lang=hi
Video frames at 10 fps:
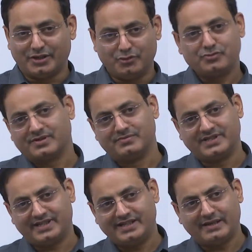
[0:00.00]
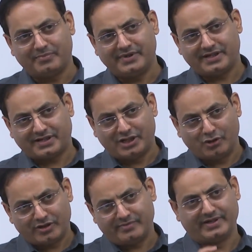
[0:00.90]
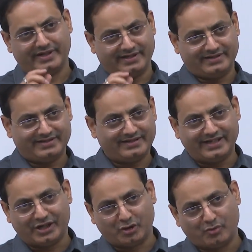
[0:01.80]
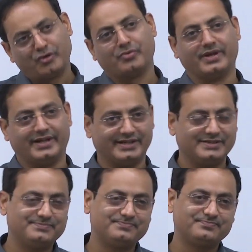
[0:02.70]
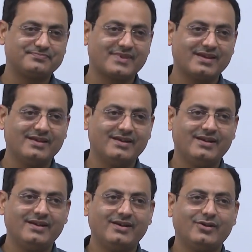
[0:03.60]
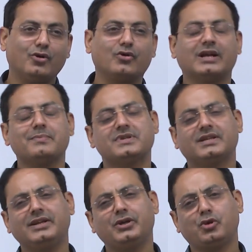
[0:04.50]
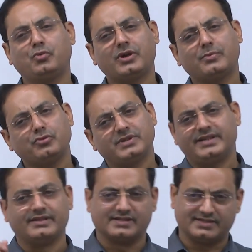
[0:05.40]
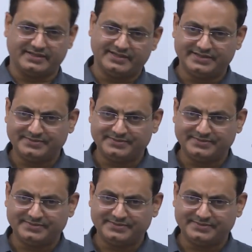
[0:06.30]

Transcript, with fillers: यूं समझें कि आपने एक खिलौना बनाया एक रोबोट बनाया और आप चाहते कि रोबोट आपको देख ना सके